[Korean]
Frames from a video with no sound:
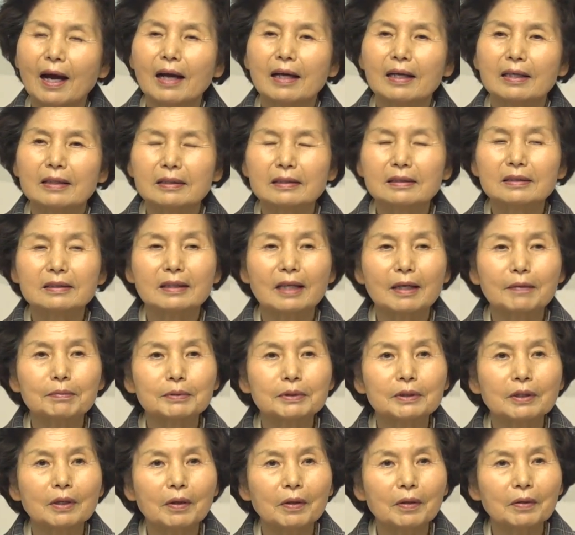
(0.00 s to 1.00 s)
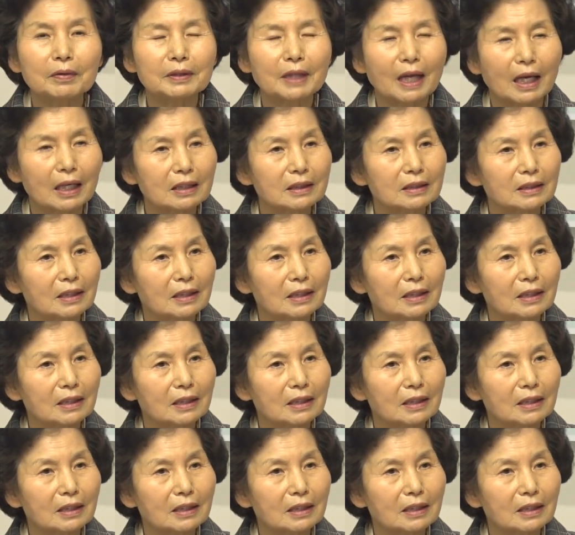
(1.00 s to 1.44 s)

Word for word: 그때부터 다른